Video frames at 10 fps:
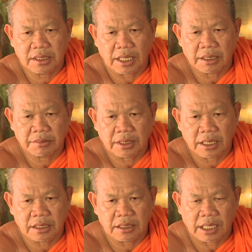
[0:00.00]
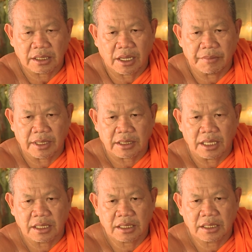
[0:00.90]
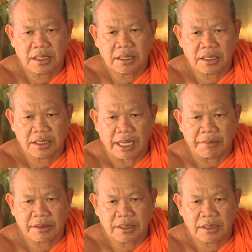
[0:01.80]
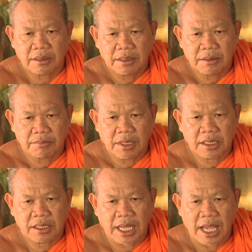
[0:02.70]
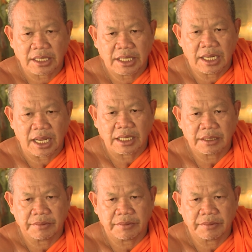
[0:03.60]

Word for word: dặn dặn dò Phật tử nên giảm bớt, hạn chế lại cái